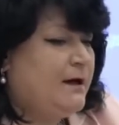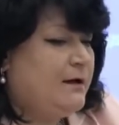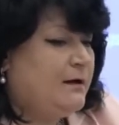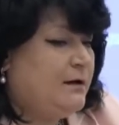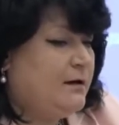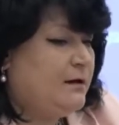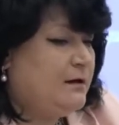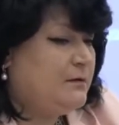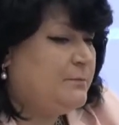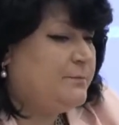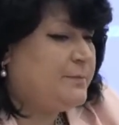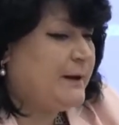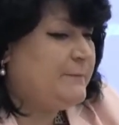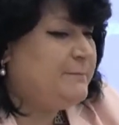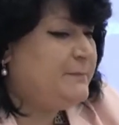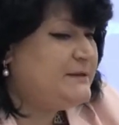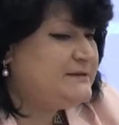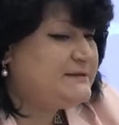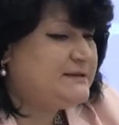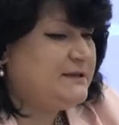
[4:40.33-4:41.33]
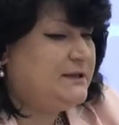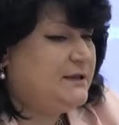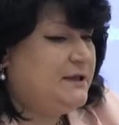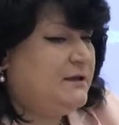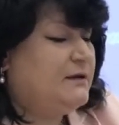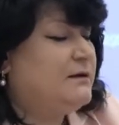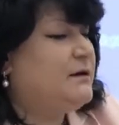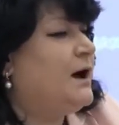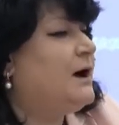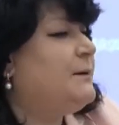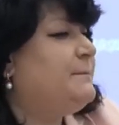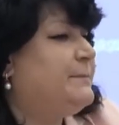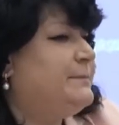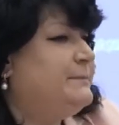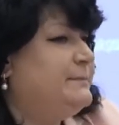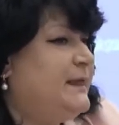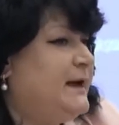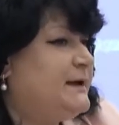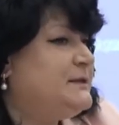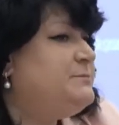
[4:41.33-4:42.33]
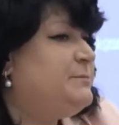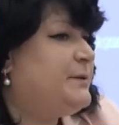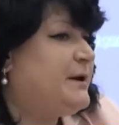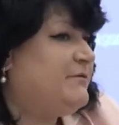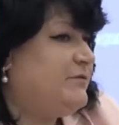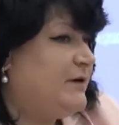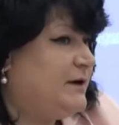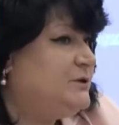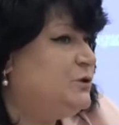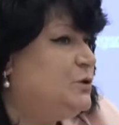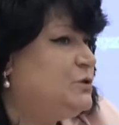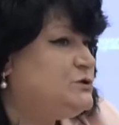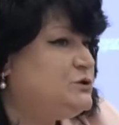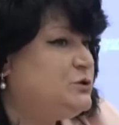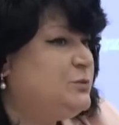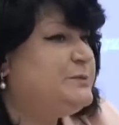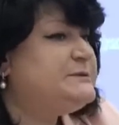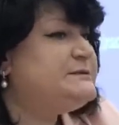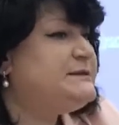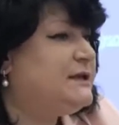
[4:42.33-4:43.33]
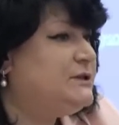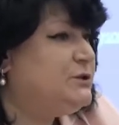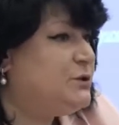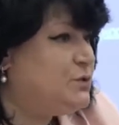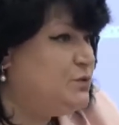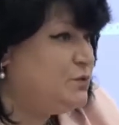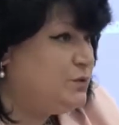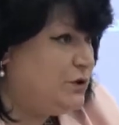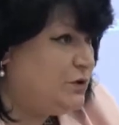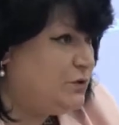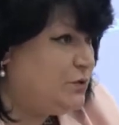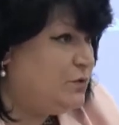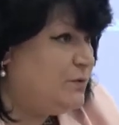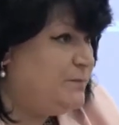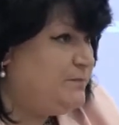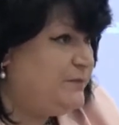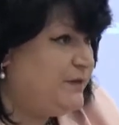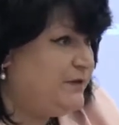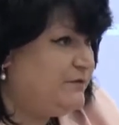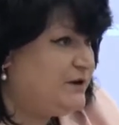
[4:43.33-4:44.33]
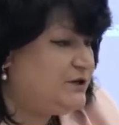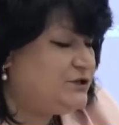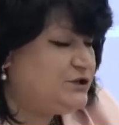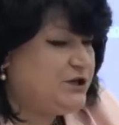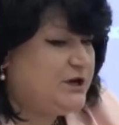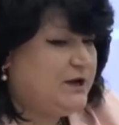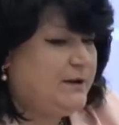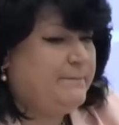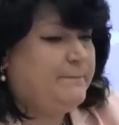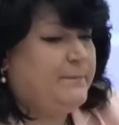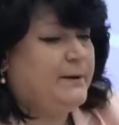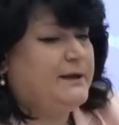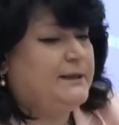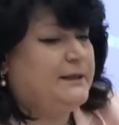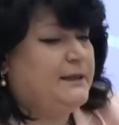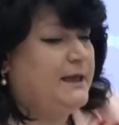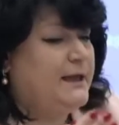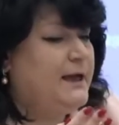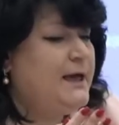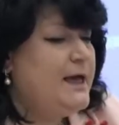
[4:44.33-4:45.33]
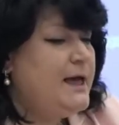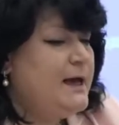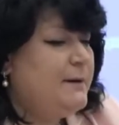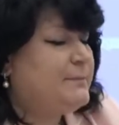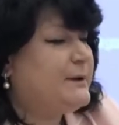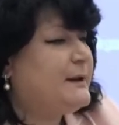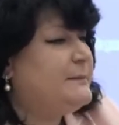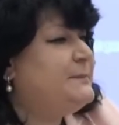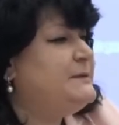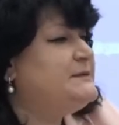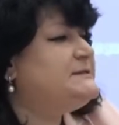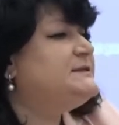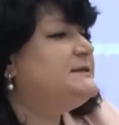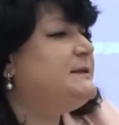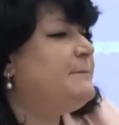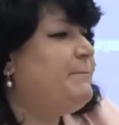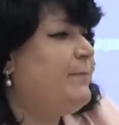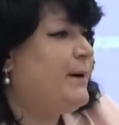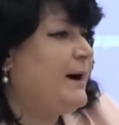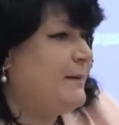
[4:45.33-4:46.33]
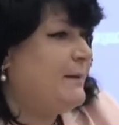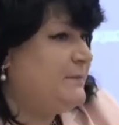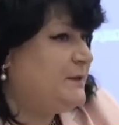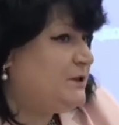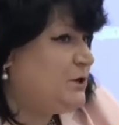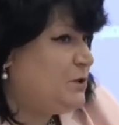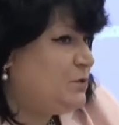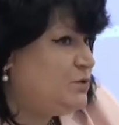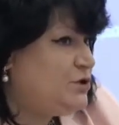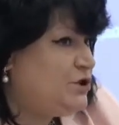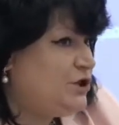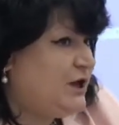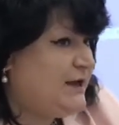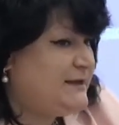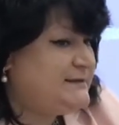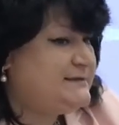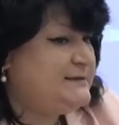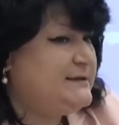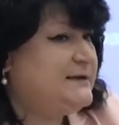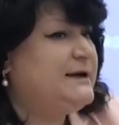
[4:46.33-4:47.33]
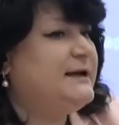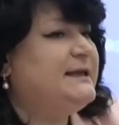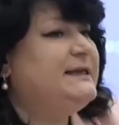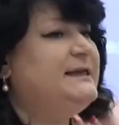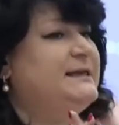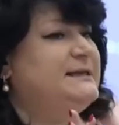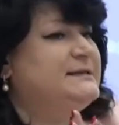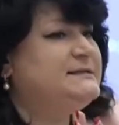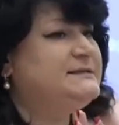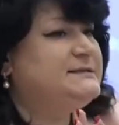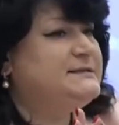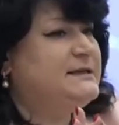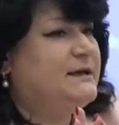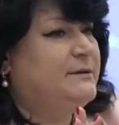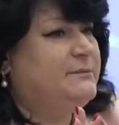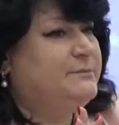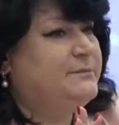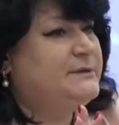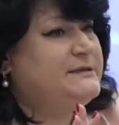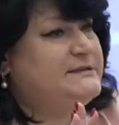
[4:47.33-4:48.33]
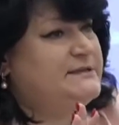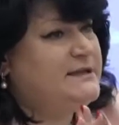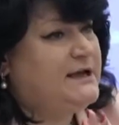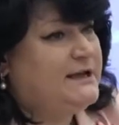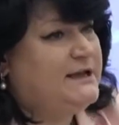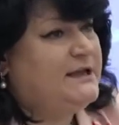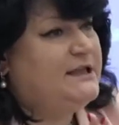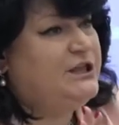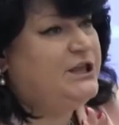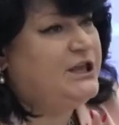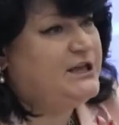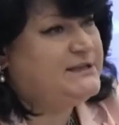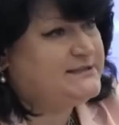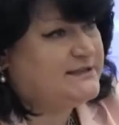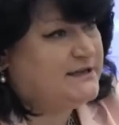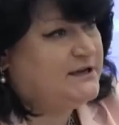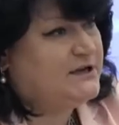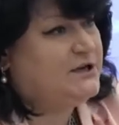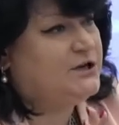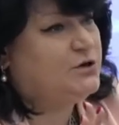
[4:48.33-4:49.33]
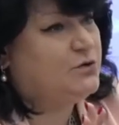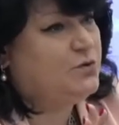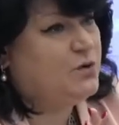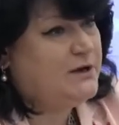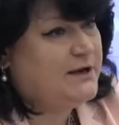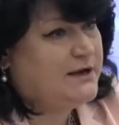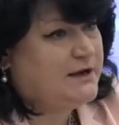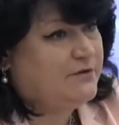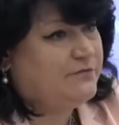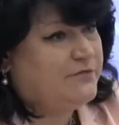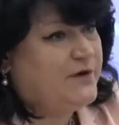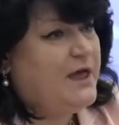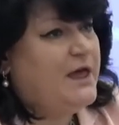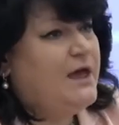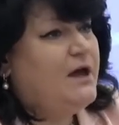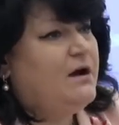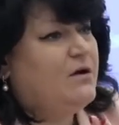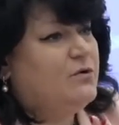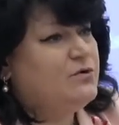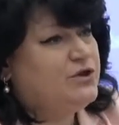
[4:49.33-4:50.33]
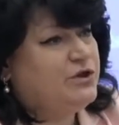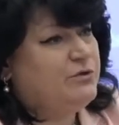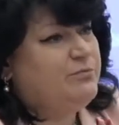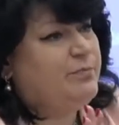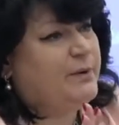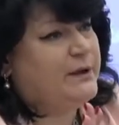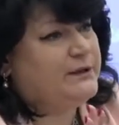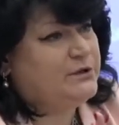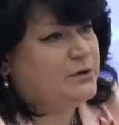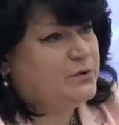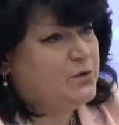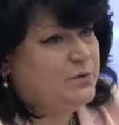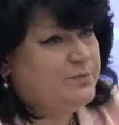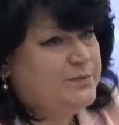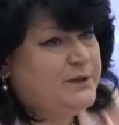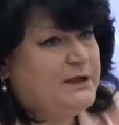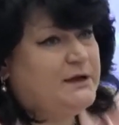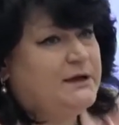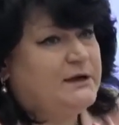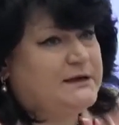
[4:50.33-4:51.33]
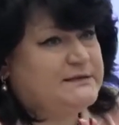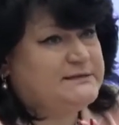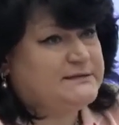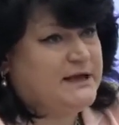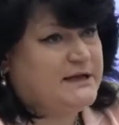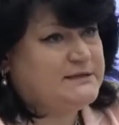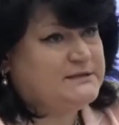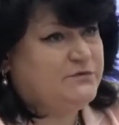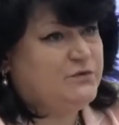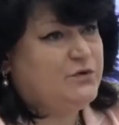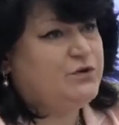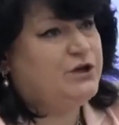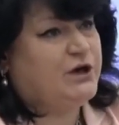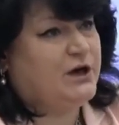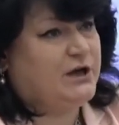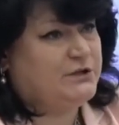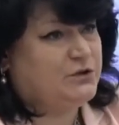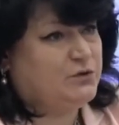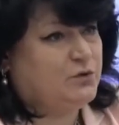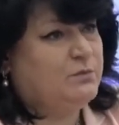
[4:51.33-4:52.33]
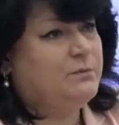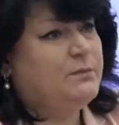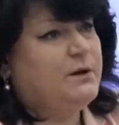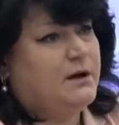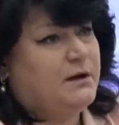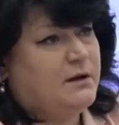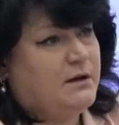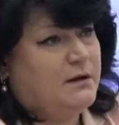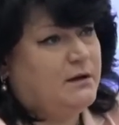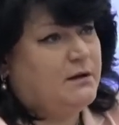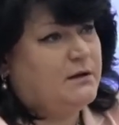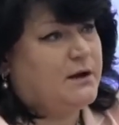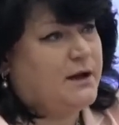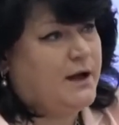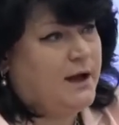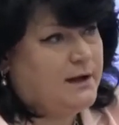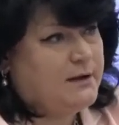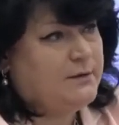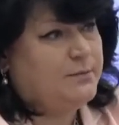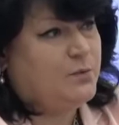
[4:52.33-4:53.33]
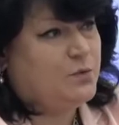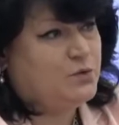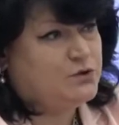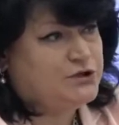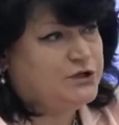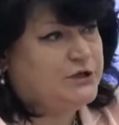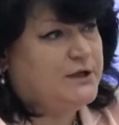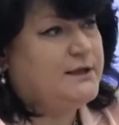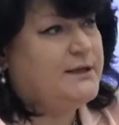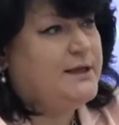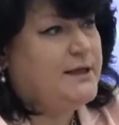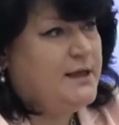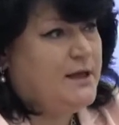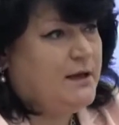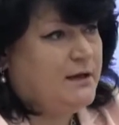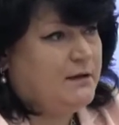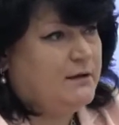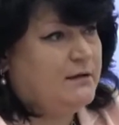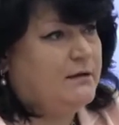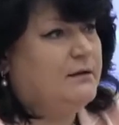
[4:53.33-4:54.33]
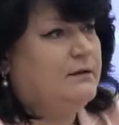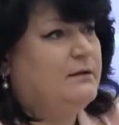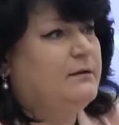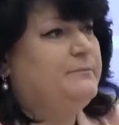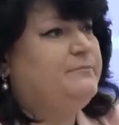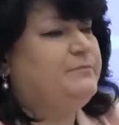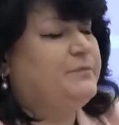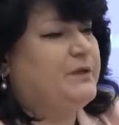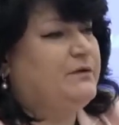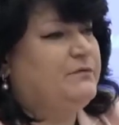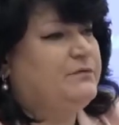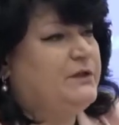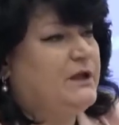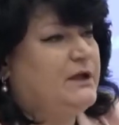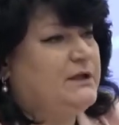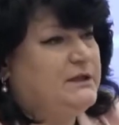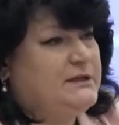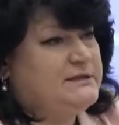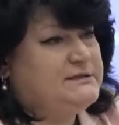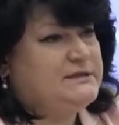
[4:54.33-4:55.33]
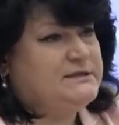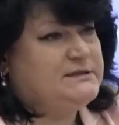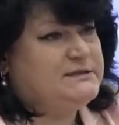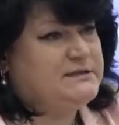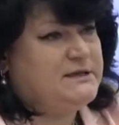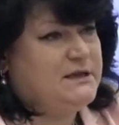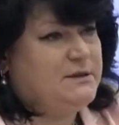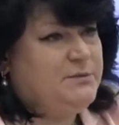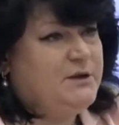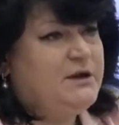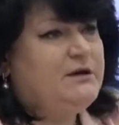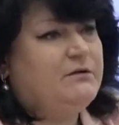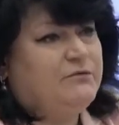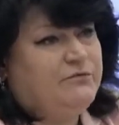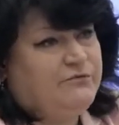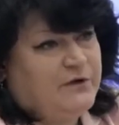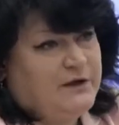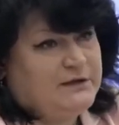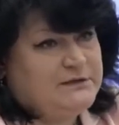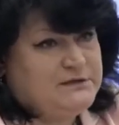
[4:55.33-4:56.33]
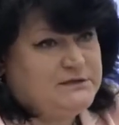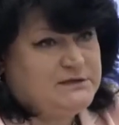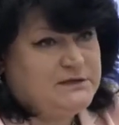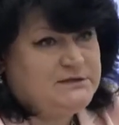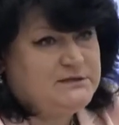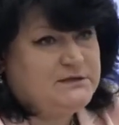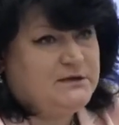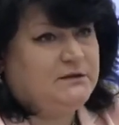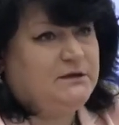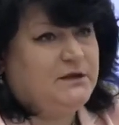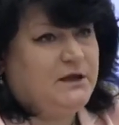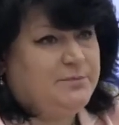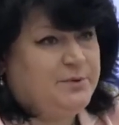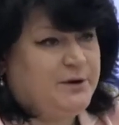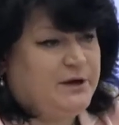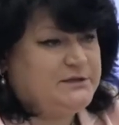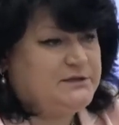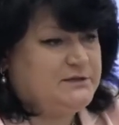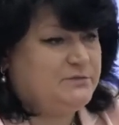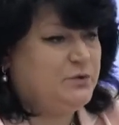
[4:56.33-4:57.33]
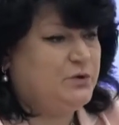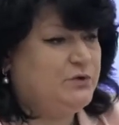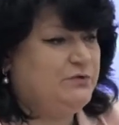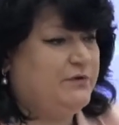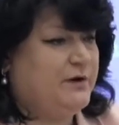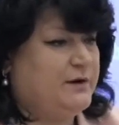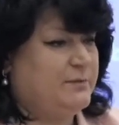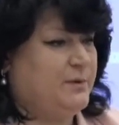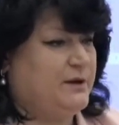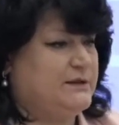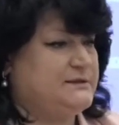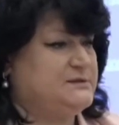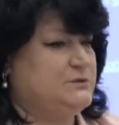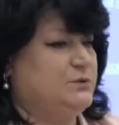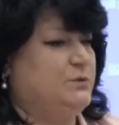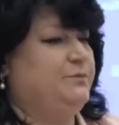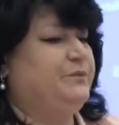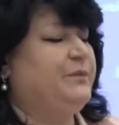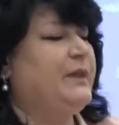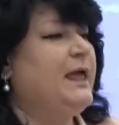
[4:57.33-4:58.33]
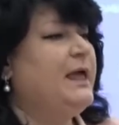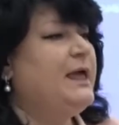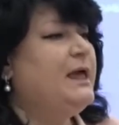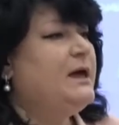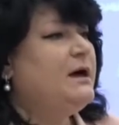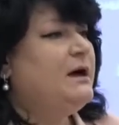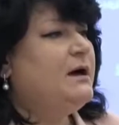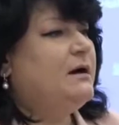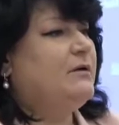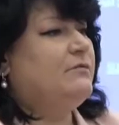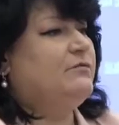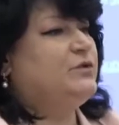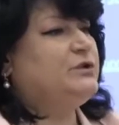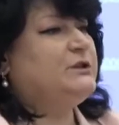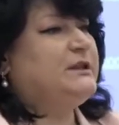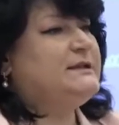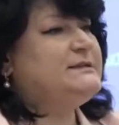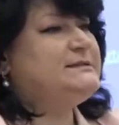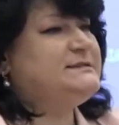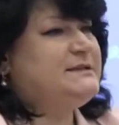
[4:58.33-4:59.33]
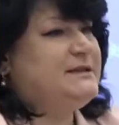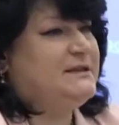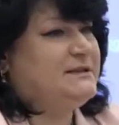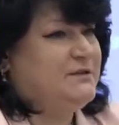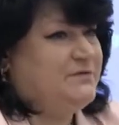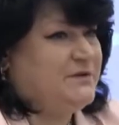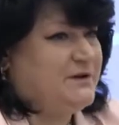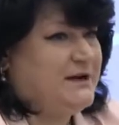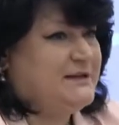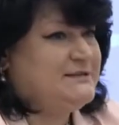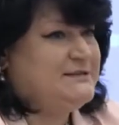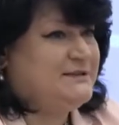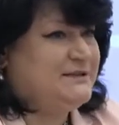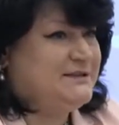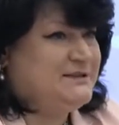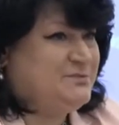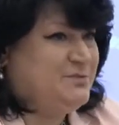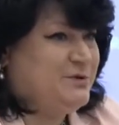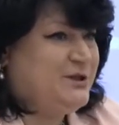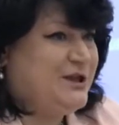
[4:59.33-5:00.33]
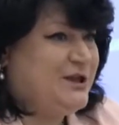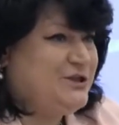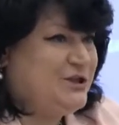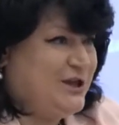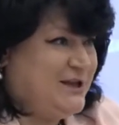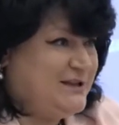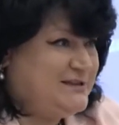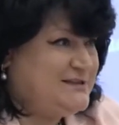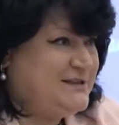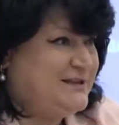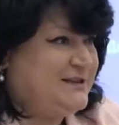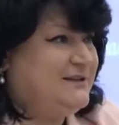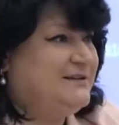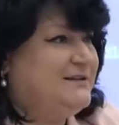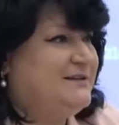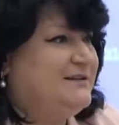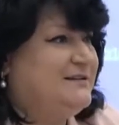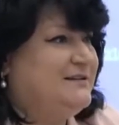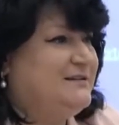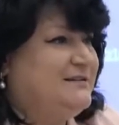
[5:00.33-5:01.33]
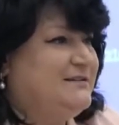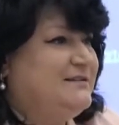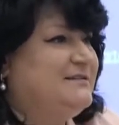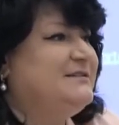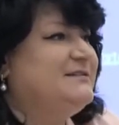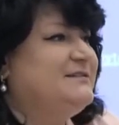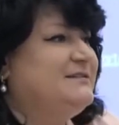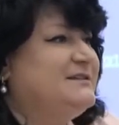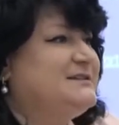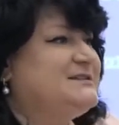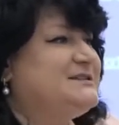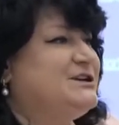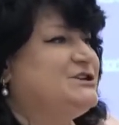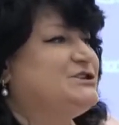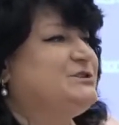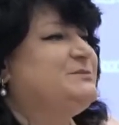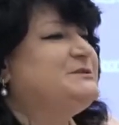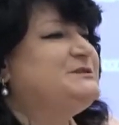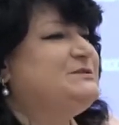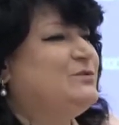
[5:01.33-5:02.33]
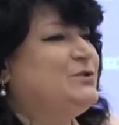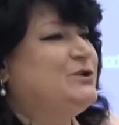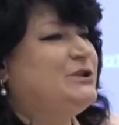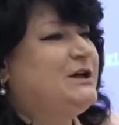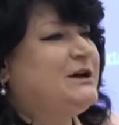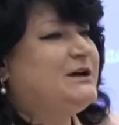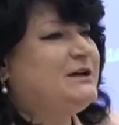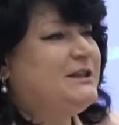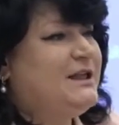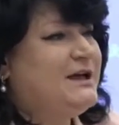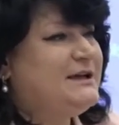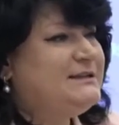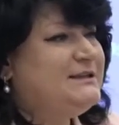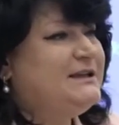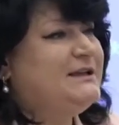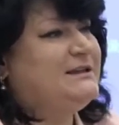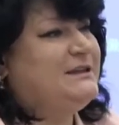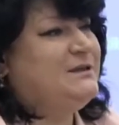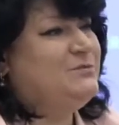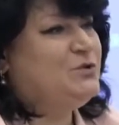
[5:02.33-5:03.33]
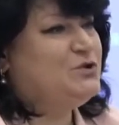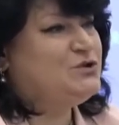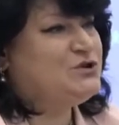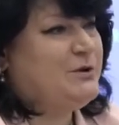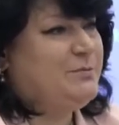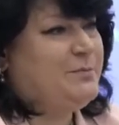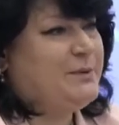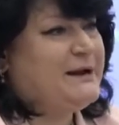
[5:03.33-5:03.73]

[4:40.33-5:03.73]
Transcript: А, прописаны, как дать права до доступа сотруднику вашей компании, прописана памятка участника. И с, мы сняли несколько роликов, очень подробно рассказывающих о том, а, как можно а, в данной системе вводить необходимую информацию. Вот с этого хотелось бы начать, э, скажем, свой доклад, немножко